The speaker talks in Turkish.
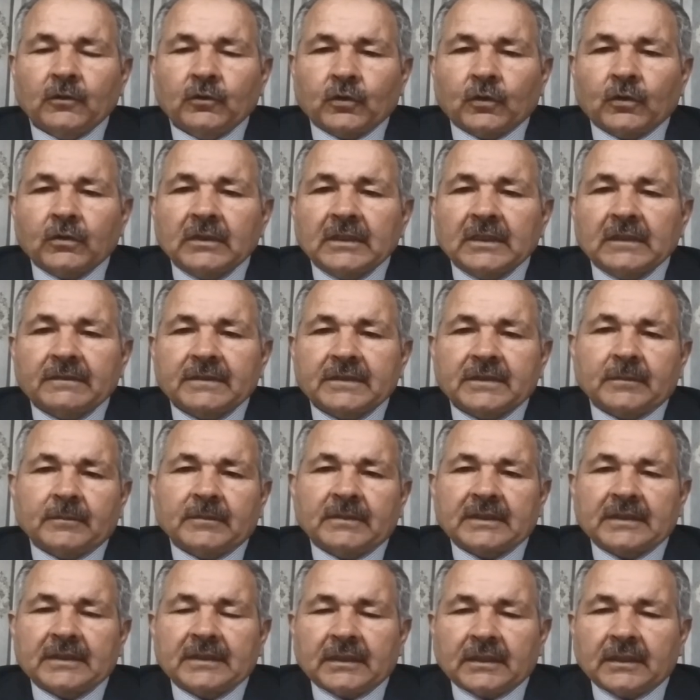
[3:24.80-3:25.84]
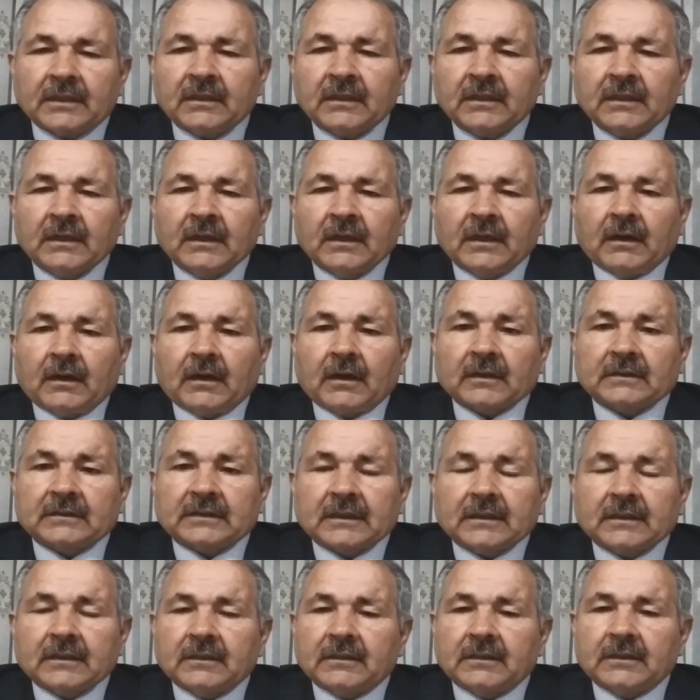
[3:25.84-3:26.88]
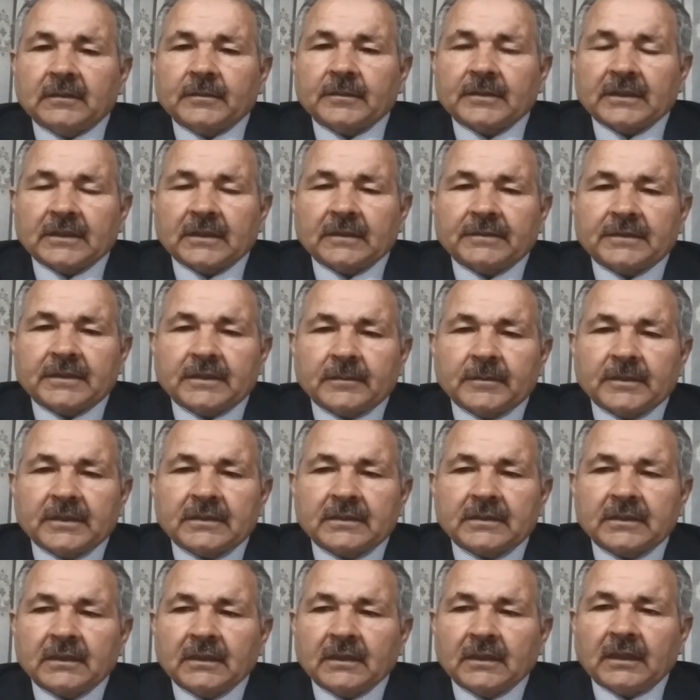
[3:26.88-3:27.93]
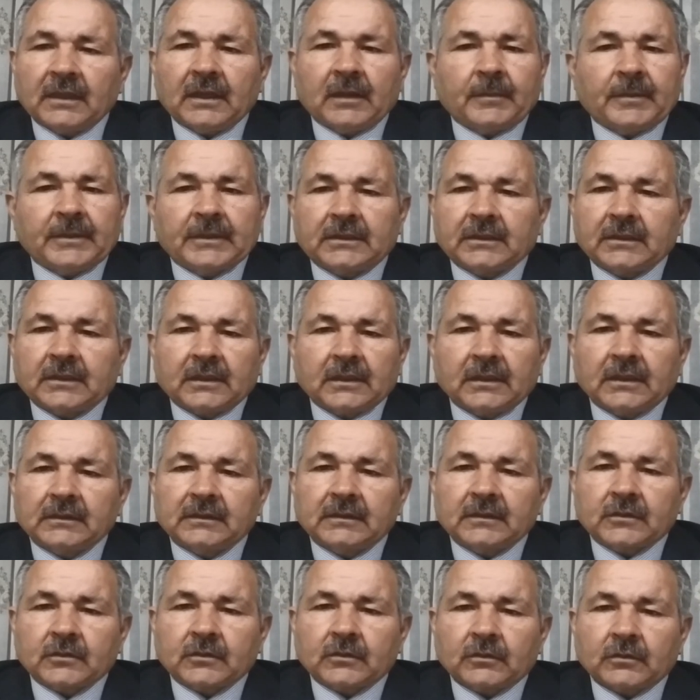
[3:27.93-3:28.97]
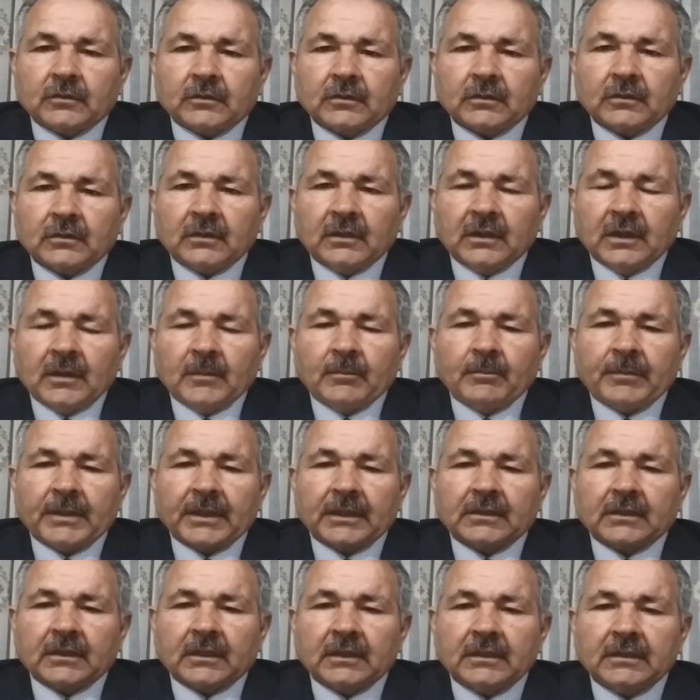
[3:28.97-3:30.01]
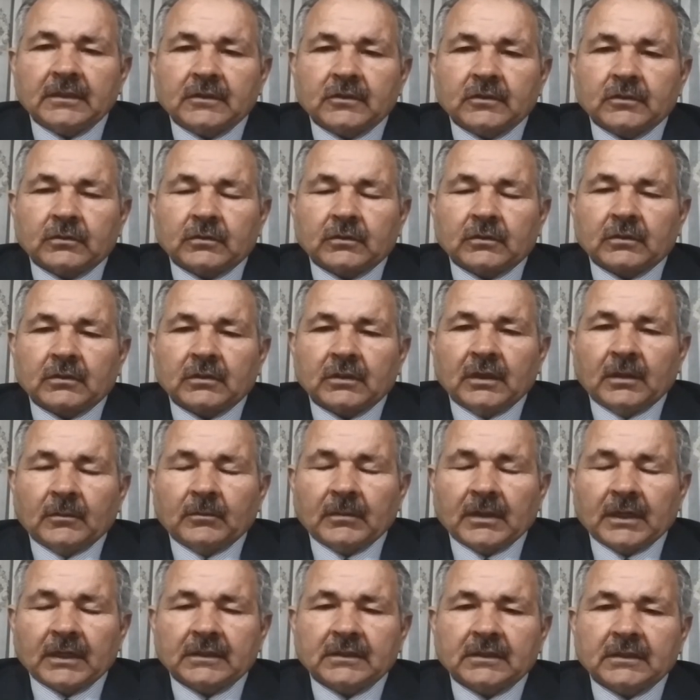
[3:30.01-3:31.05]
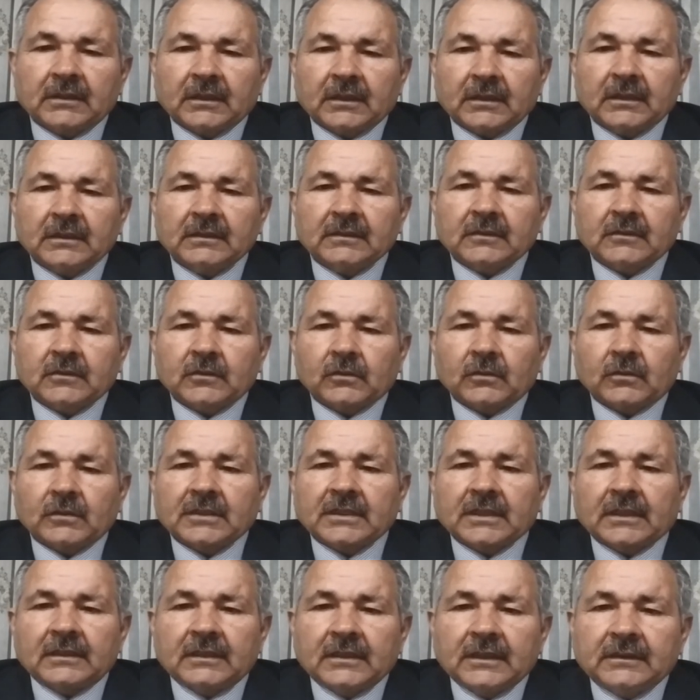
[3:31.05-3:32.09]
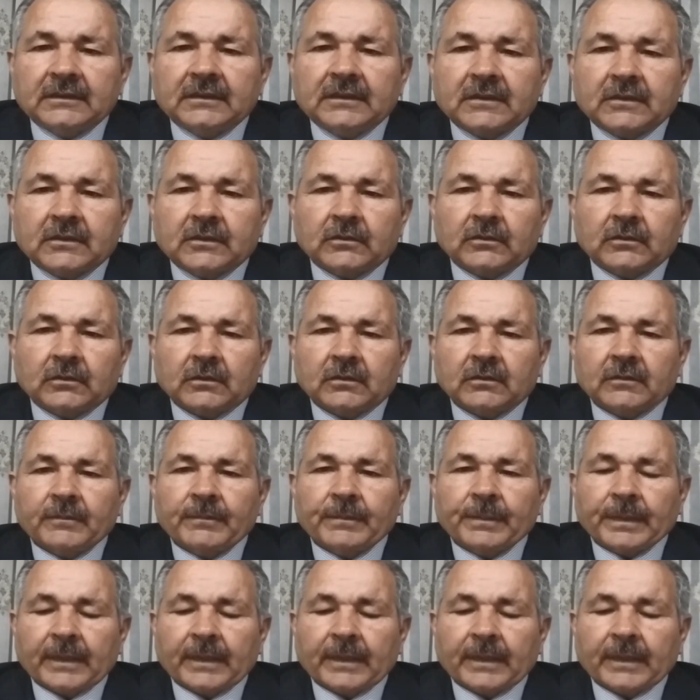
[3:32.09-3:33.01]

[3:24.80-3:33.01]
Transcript: Kör nefsimiz diye ata geldiğimiz nefsimiz ebedi hayat istiyor. Beka istiyor. Baki hayat istiyor. Cennet istiyor.